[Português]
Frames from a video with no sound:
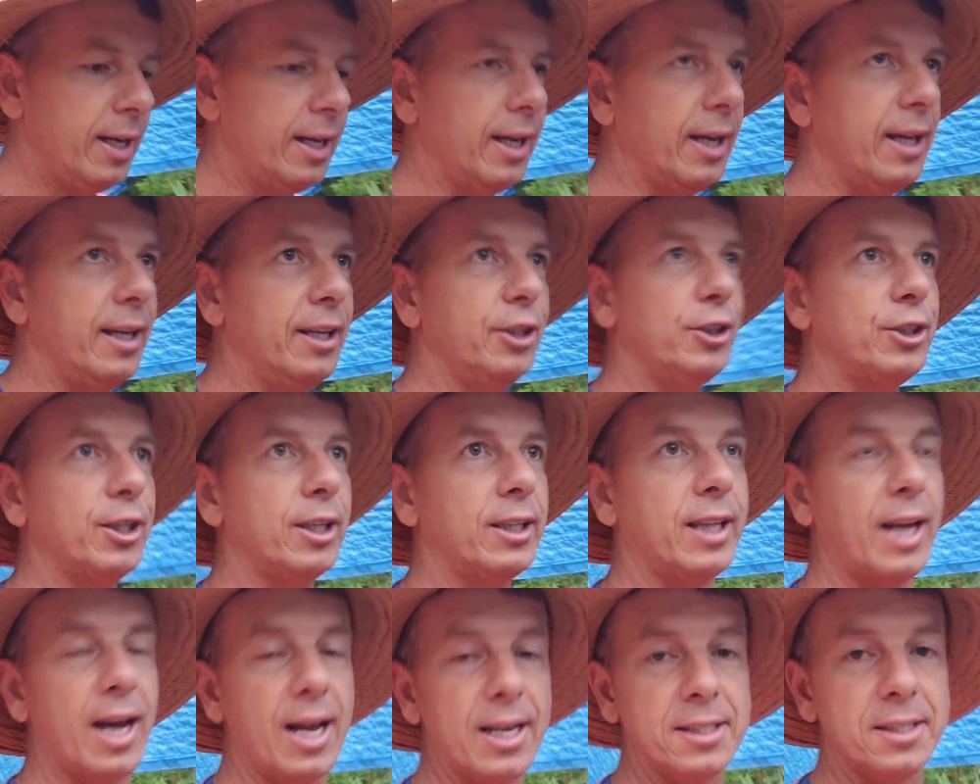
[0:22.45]
Ele já
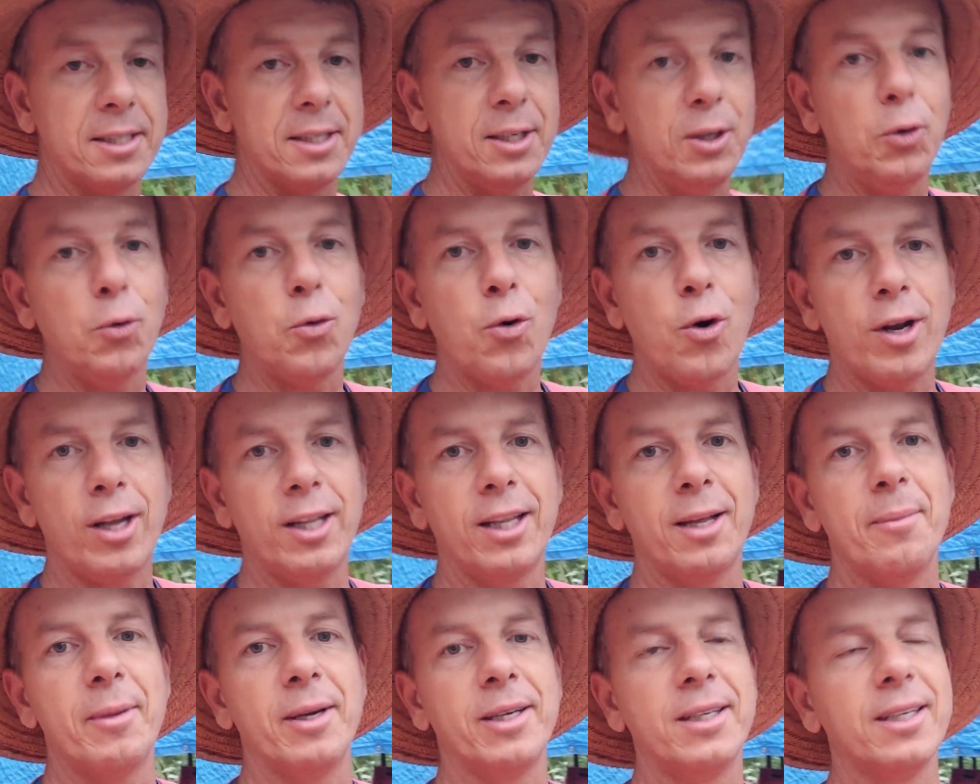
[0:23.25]
está às 5
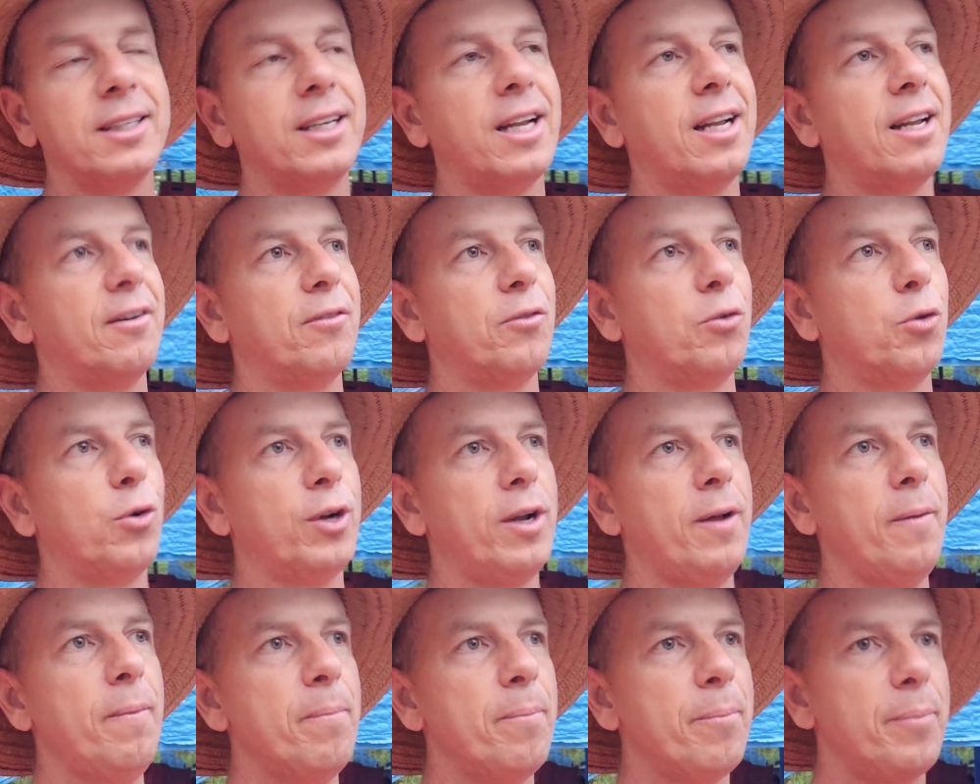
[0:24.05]
horas da manhã na
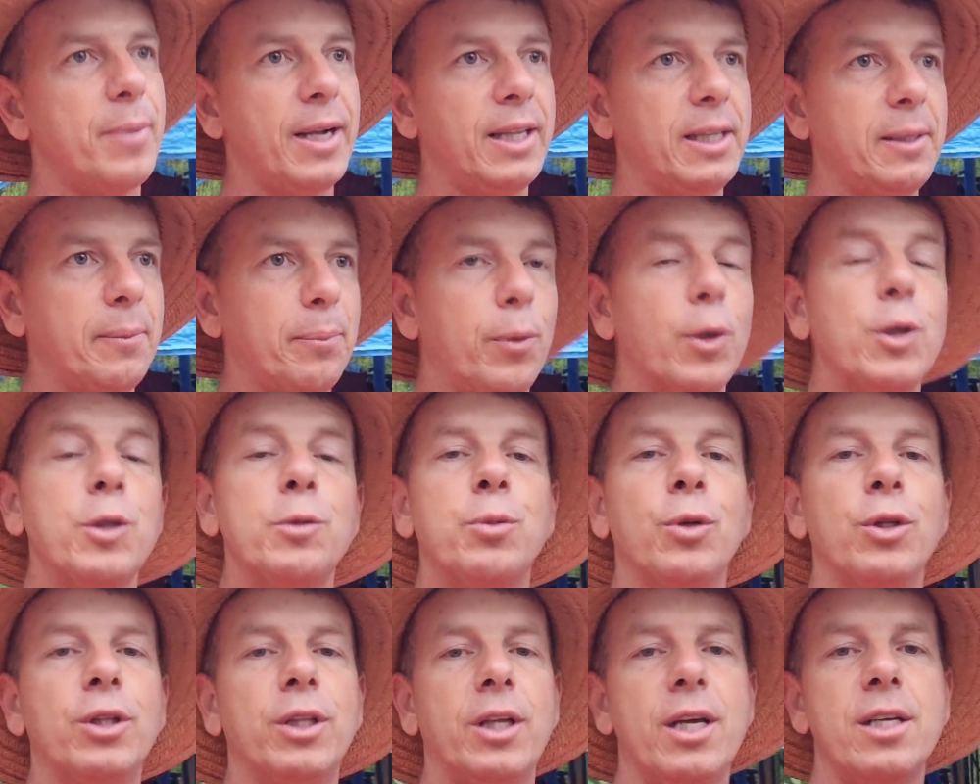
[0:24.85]
lavoura, para depois
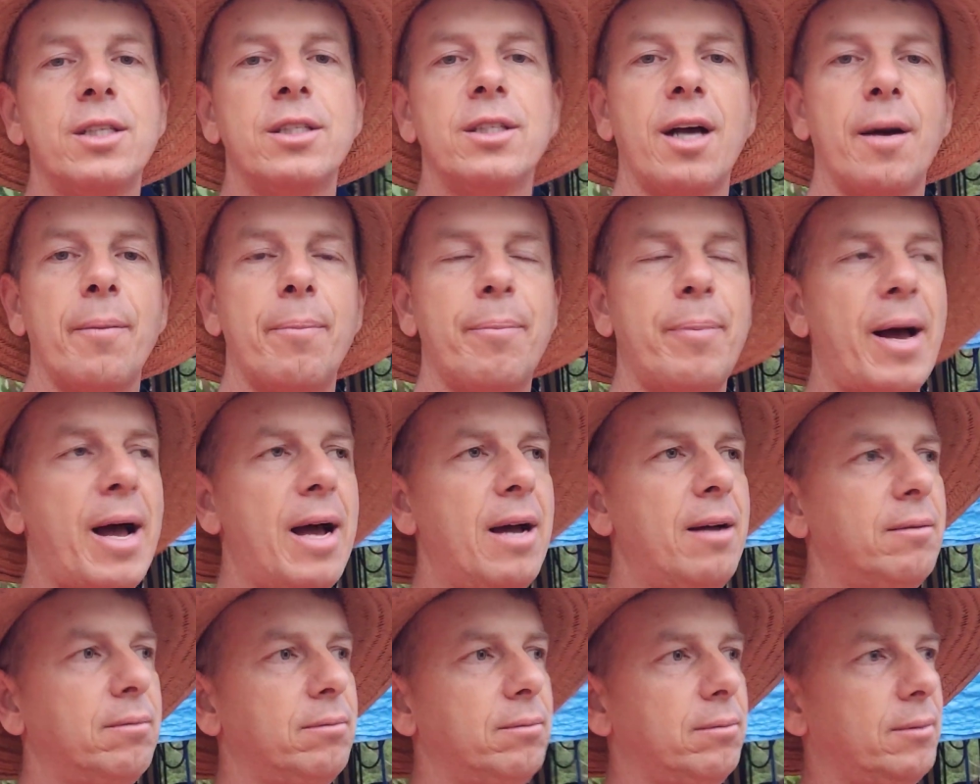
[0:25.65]
poder
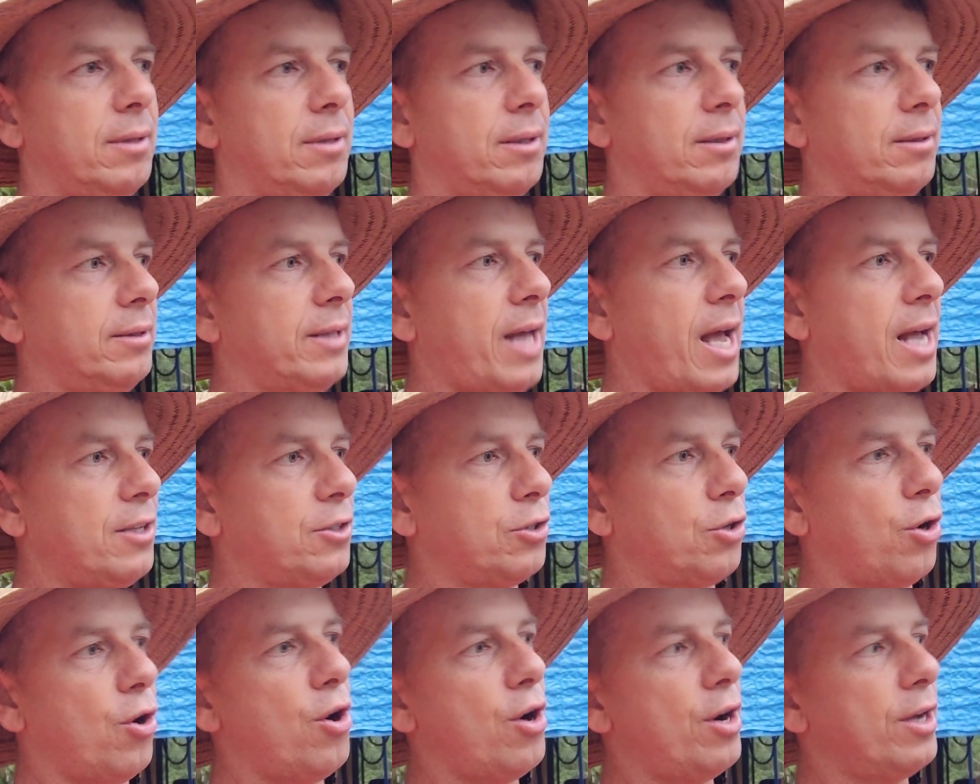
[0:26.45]
escapar
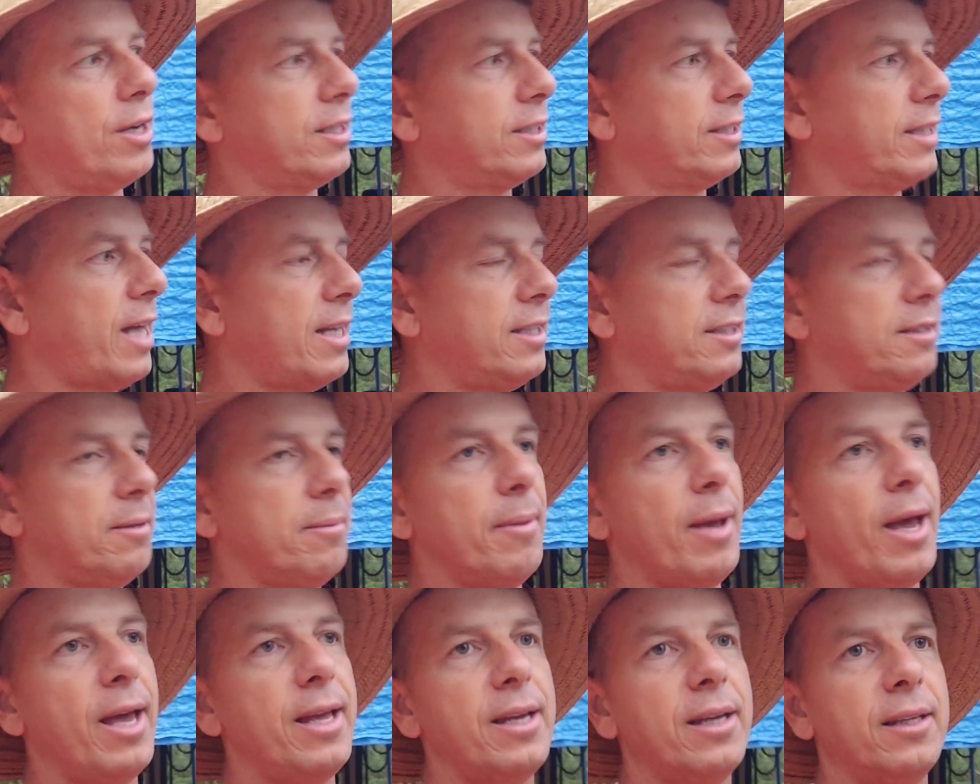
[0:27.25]
10 horas, 10 e
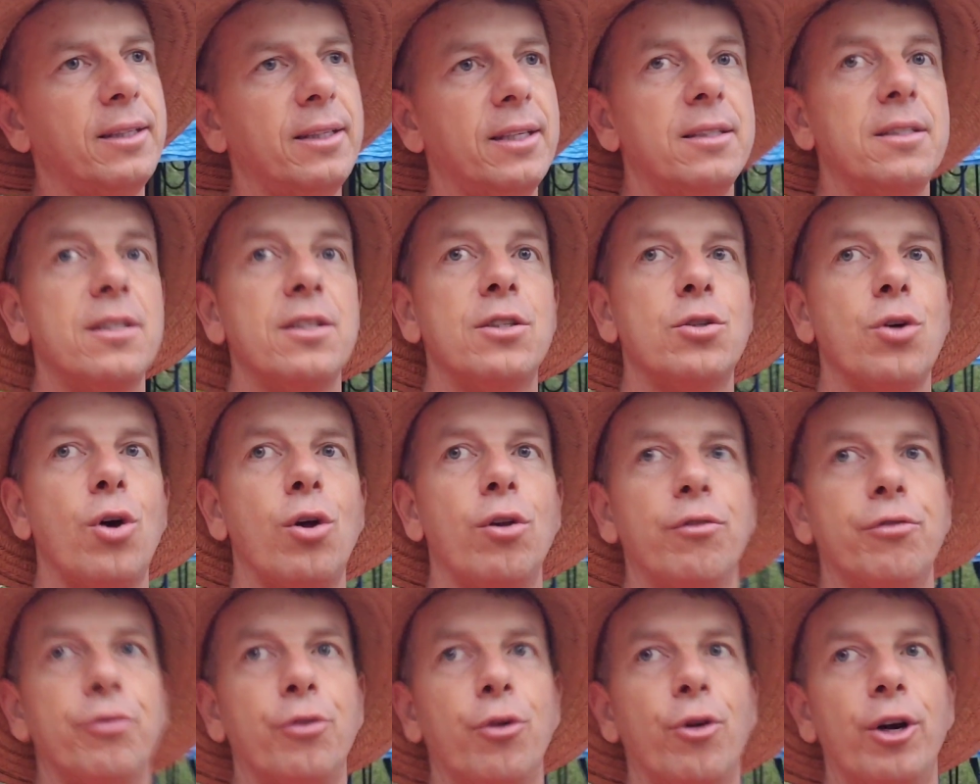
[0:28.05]
meia, desse
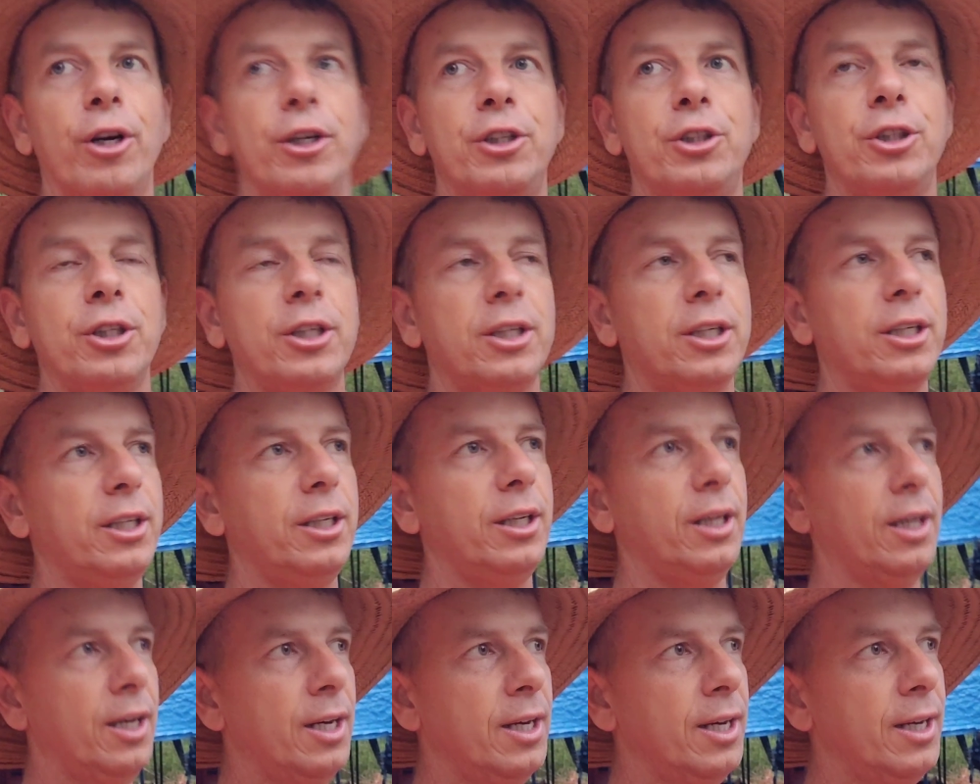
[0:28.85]
sol forte
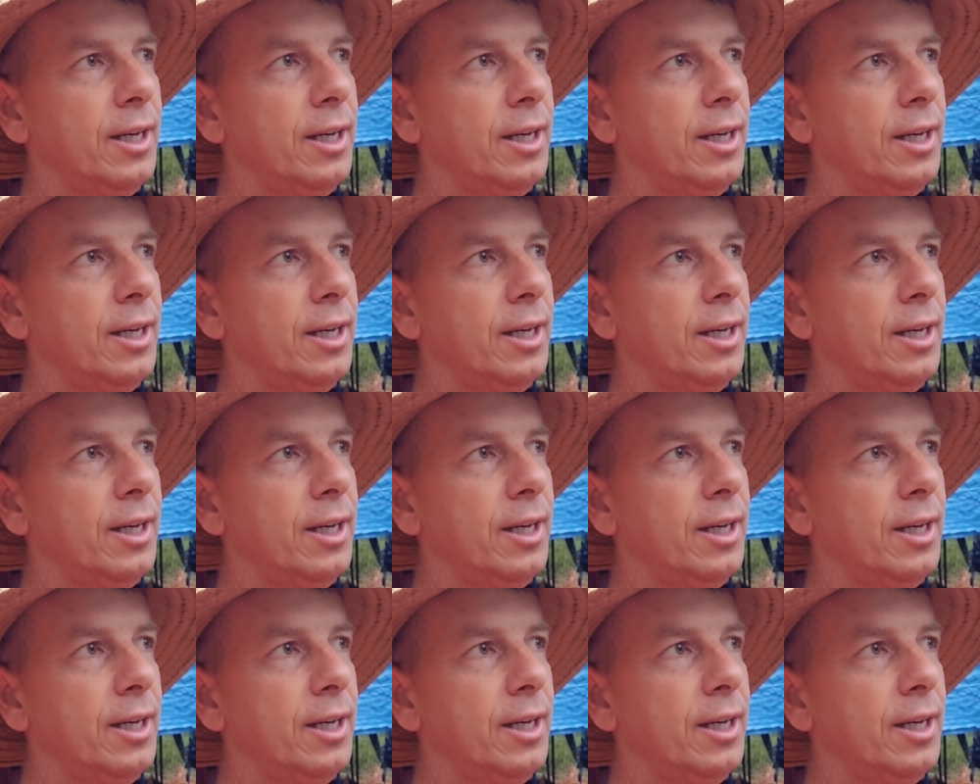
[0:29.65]
que